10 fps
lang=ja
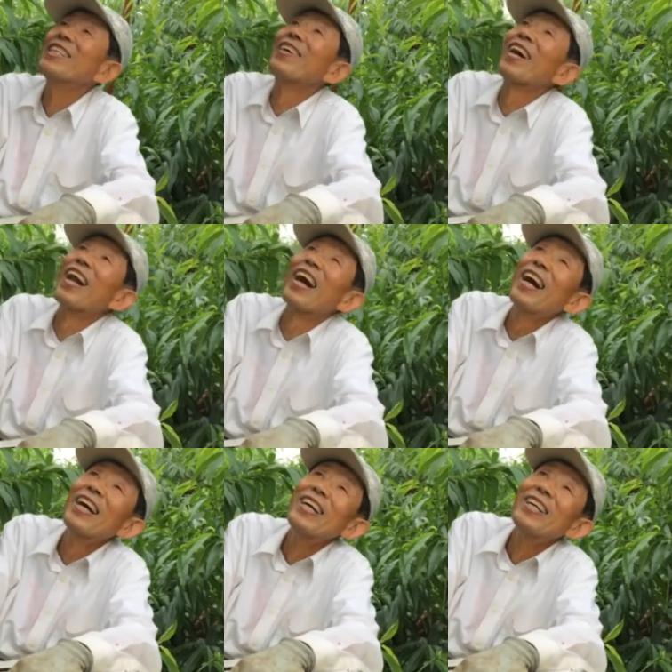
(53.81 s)
それか
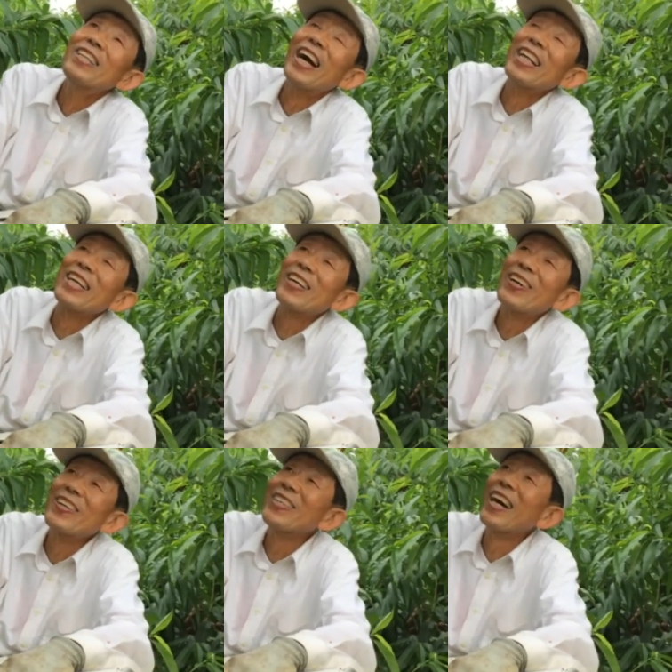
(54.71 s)
らなんで
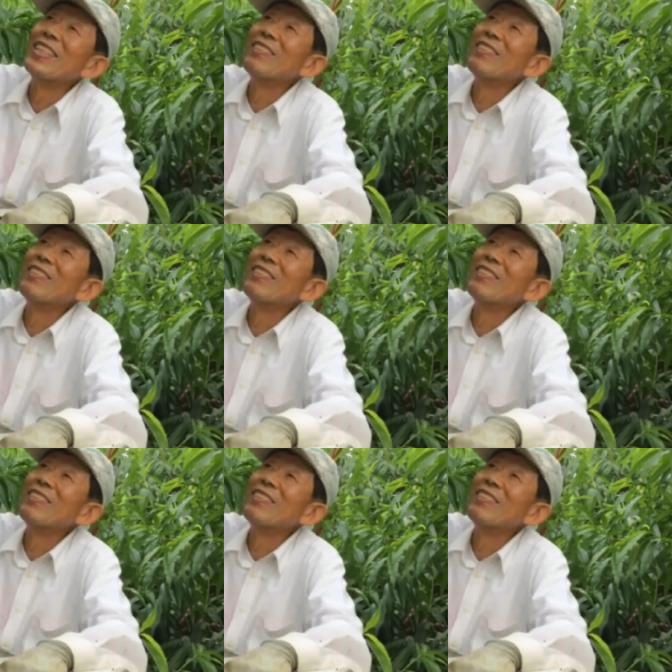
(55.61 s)
今夜